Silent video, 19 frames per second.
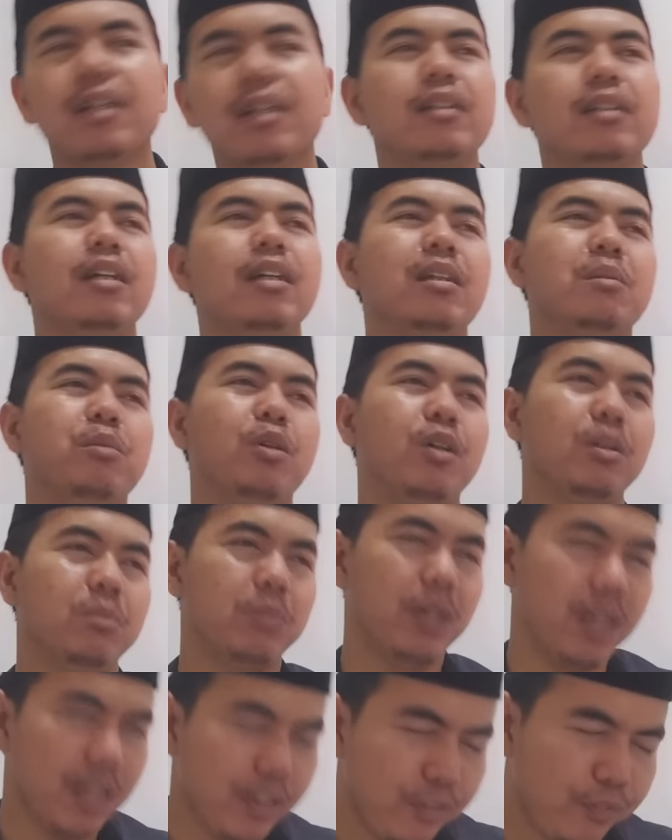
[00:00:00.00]
dan mohon
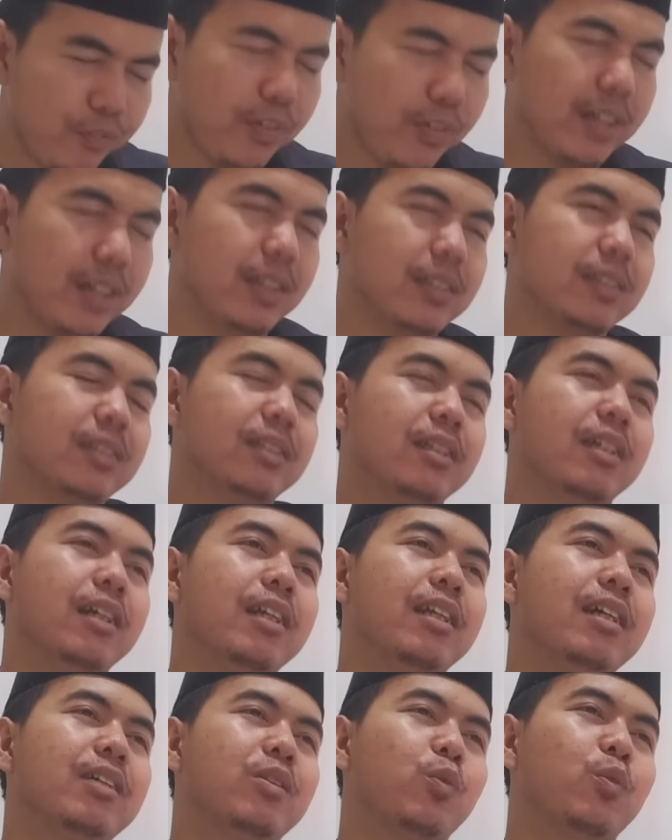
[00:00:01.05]
maaf atas
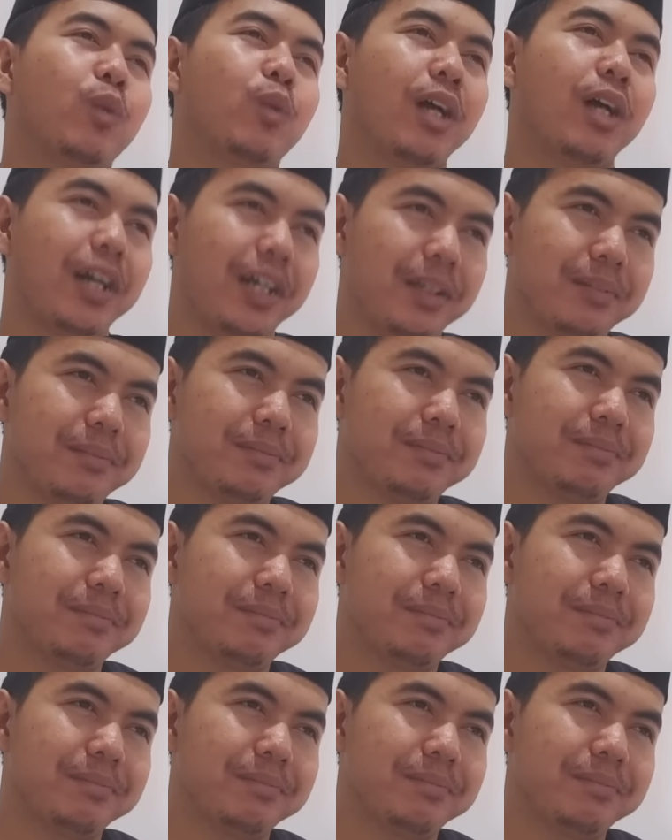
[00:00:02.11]
segala kekurangan.